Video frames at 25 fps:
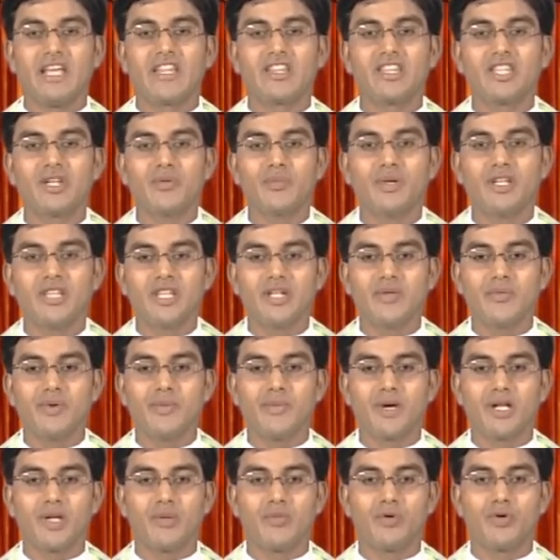ఎంతమందిని
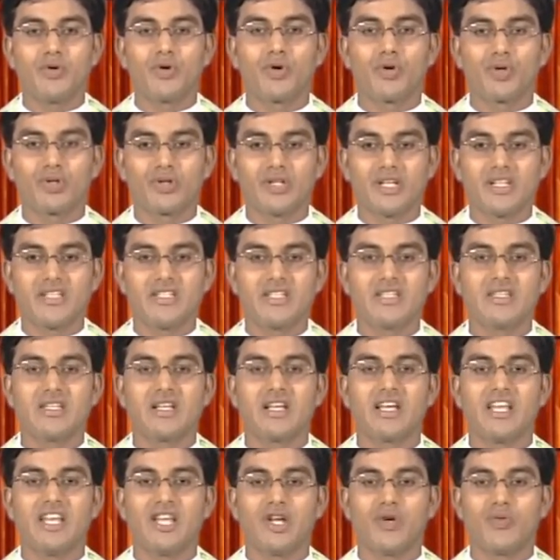మనము కృతజ్ఞత
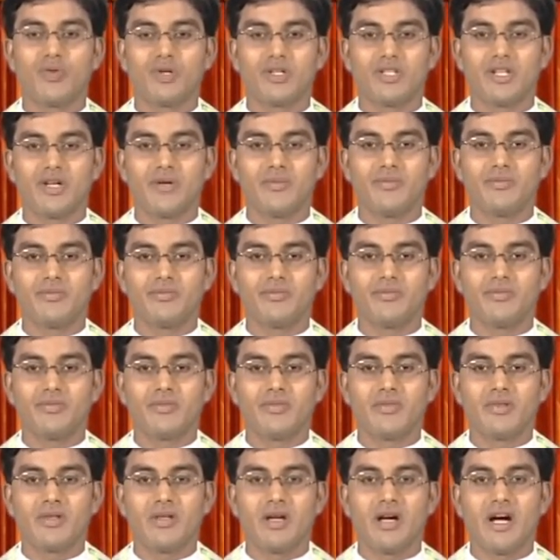కలిగి ఉంటాం
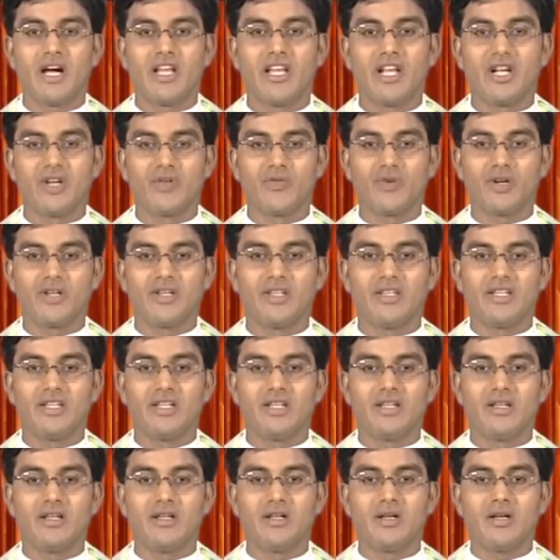
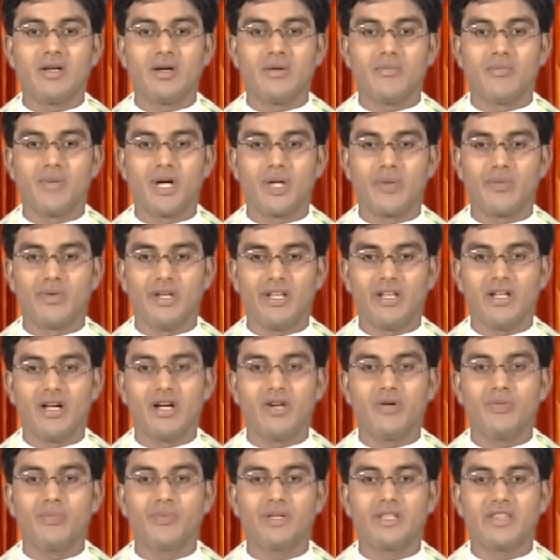అనేటువంటిది మనం
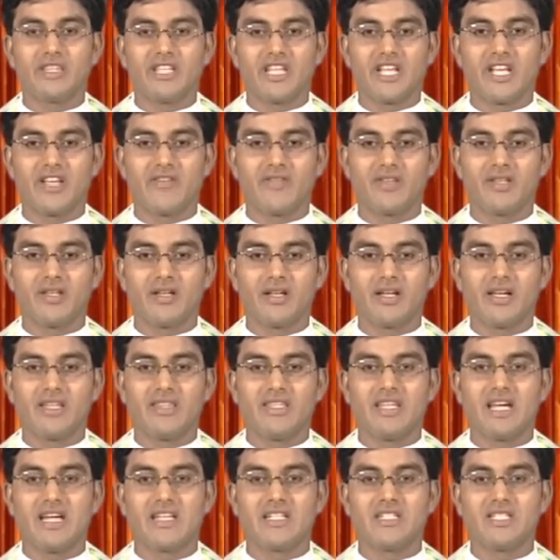ఈనాడు ప్రత్యేక విధంగా
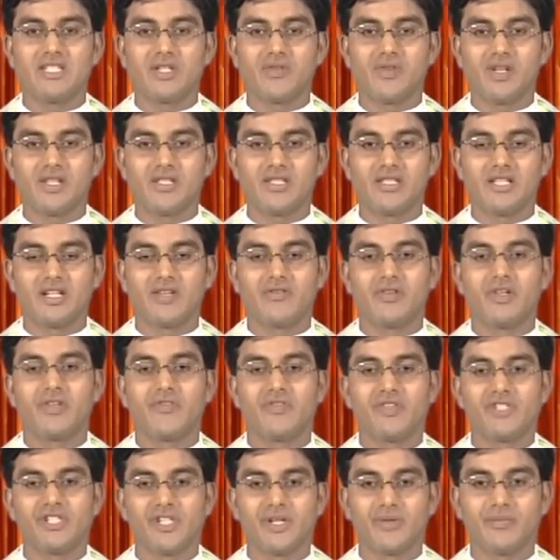
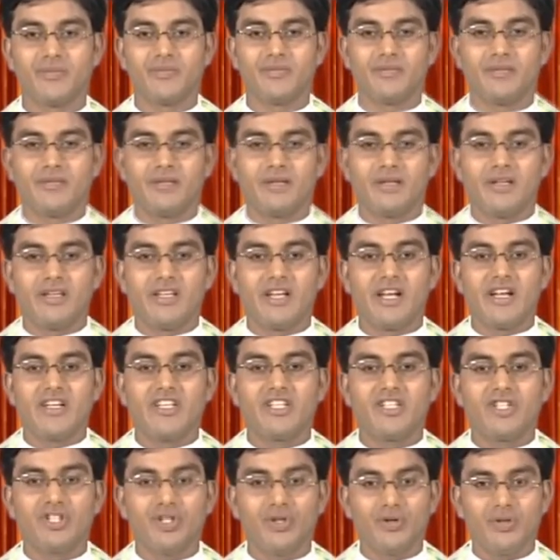ధ్యానించవలసినటువంటి విషయం
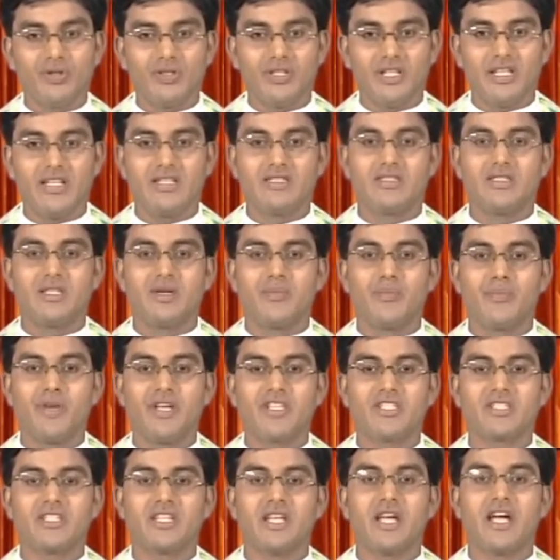గ్రాటిట్యూడ్ ఈజ్ ద
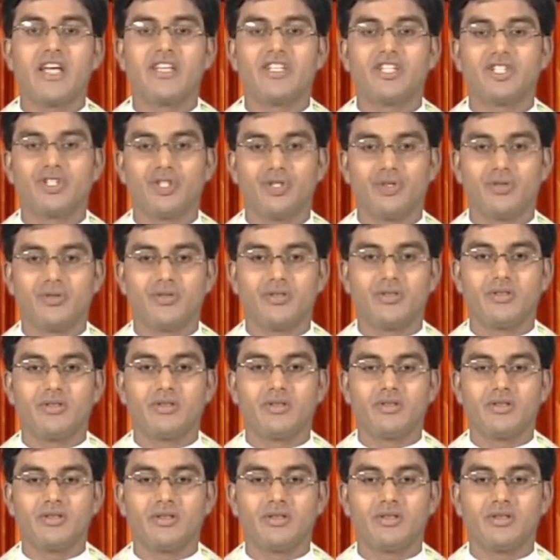బెస్ట్ యాటిట్యూడ్